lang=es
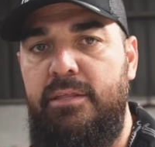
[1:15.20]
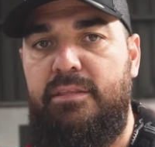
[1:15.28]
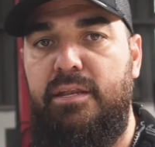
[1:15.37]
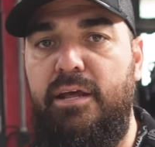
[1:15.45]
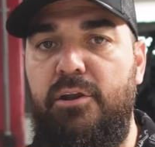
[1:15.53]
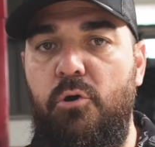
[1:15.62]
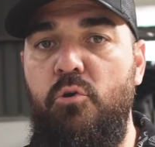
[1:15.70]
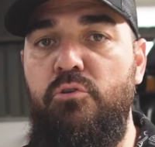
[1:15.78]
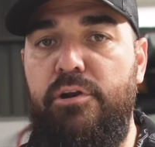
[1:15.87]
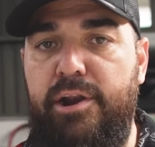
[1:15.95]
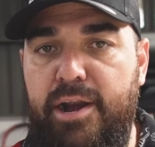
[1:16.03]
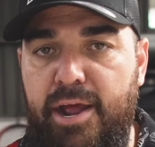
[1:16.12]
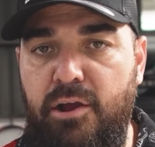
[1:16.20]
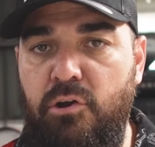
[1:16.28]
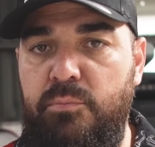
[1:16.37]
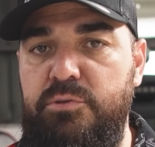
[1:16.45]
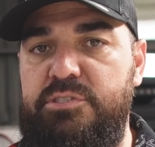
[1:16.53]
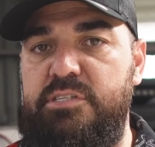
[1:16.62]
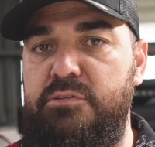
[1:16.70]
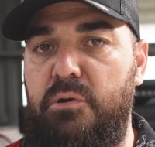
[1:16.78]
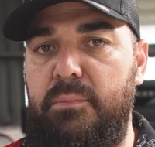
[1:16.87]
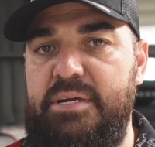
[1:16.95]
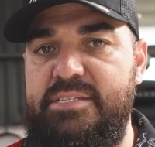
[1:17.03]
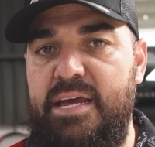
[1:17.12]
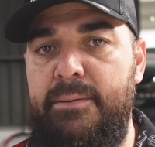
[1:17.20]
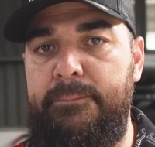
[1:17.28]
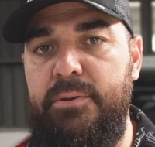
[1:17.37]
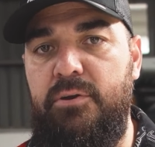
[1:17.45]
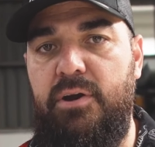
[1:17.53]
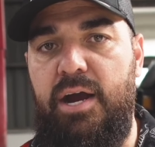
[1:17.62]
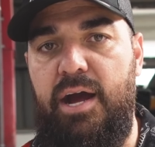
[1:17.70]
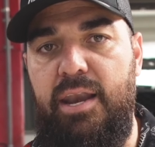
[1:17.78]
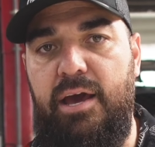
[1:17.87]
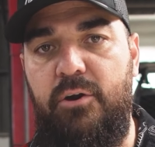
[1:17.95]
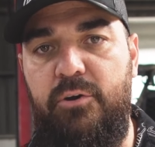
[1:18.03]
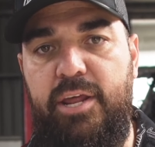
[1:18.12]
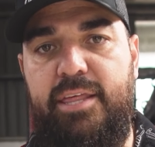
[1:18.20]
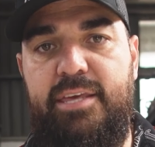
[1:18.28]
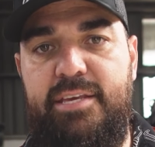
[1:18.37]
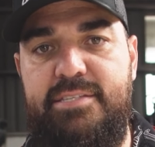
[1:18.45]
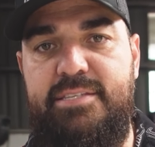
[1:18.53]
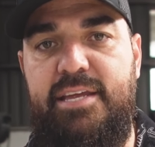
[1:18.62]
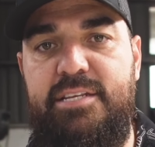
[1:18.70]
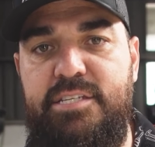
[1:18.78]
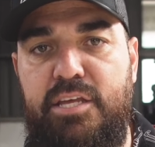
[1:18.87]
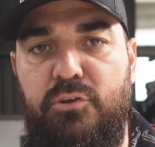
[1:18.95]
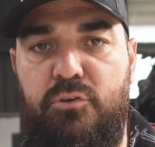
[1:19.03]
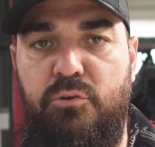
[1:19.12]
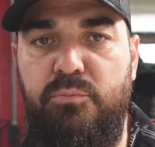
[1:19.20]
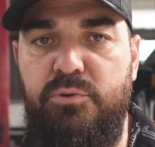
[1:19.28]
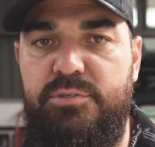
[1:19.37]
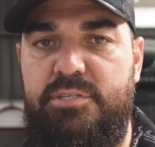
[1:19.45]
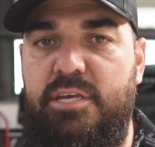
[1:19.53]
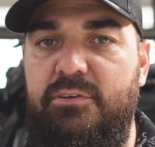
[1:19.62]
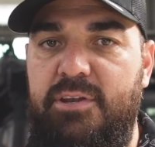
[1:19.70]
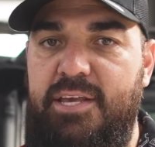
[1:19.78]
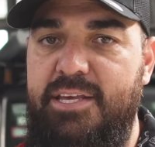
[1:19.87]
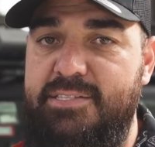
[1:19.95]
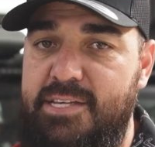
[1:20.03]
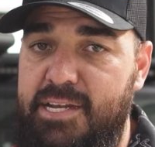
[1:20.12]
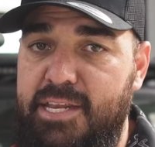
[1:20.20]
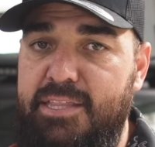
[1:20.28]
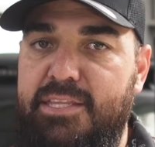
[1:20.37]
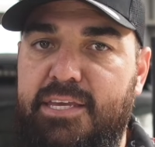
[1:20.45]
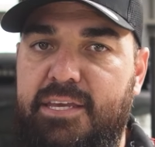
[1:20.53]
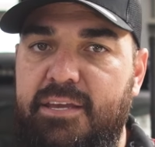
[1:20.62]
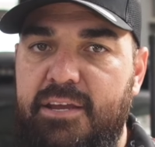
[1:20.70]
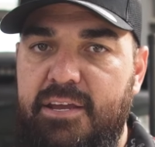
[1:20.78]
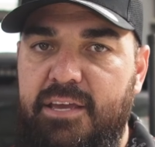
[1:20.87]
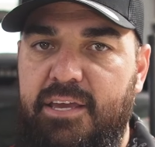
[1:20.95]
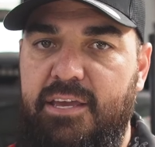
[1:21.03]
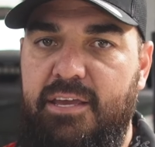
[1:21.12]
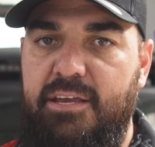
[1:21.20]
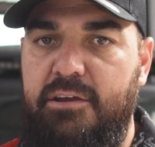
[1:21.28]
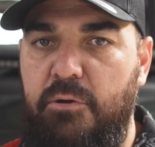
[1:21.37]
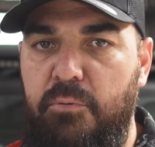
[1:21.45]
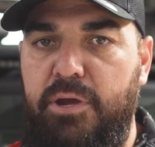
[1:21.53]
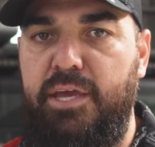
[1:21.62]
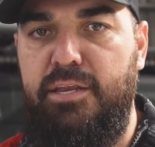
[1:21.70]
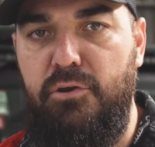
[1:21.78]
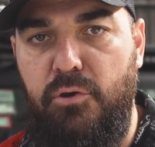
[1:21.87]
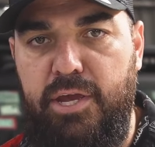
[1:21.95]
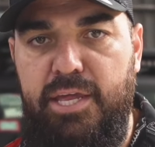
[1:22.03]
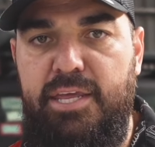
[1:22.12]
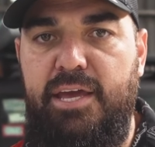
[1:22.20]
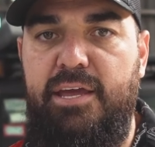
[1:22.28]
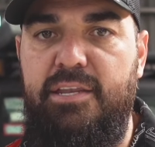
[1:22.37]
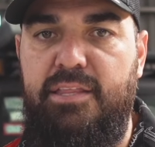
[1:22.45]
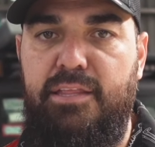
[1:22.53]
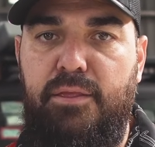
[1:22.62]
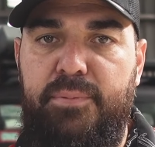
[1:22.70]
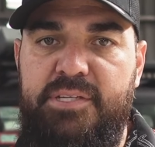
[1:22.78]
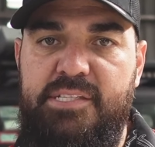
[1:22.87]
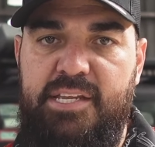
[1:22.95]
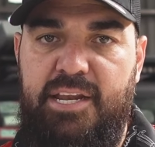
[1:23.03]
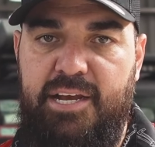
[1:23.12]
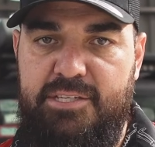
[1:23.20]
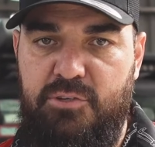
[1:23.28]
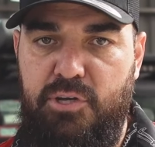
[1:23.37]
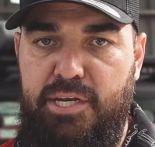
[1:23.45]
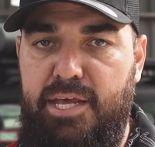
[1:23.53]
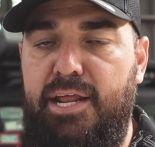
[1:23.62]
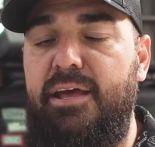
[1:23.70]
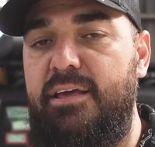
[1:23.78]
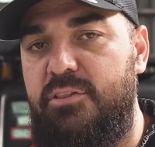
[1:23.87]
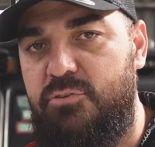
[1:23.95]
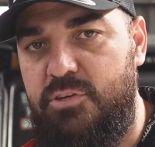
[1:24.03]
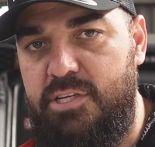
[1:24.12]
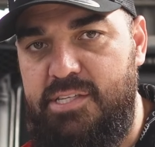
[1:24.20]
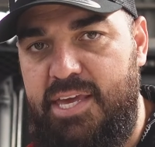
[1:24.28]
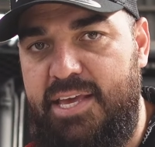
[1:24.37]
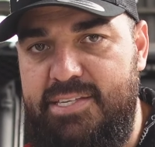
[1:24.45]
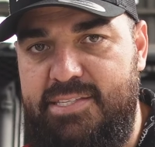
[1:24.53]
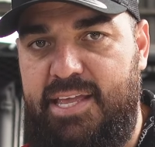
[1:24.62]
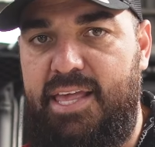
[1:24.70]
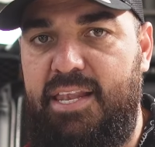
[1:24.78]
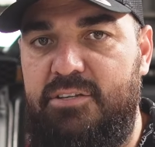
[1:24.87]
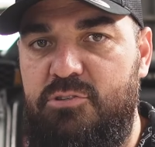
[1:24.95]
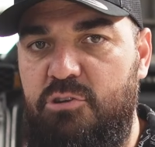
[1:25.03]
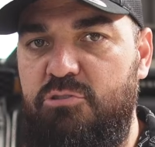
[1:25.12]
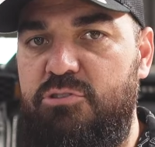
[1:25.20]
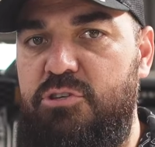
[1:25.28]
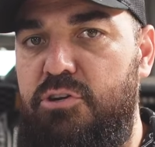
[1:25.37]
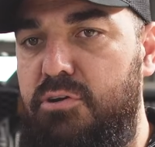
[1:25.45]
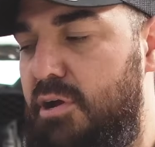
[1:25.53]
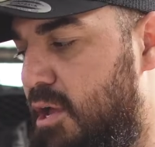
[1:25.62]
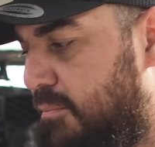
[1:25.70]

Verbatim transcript: tener un rango muchísimo más amplio a la hora de estar echando combustible. Este cliente eh, como que no quería ir tantas veces a la gasolinera, entonces esta es la solución.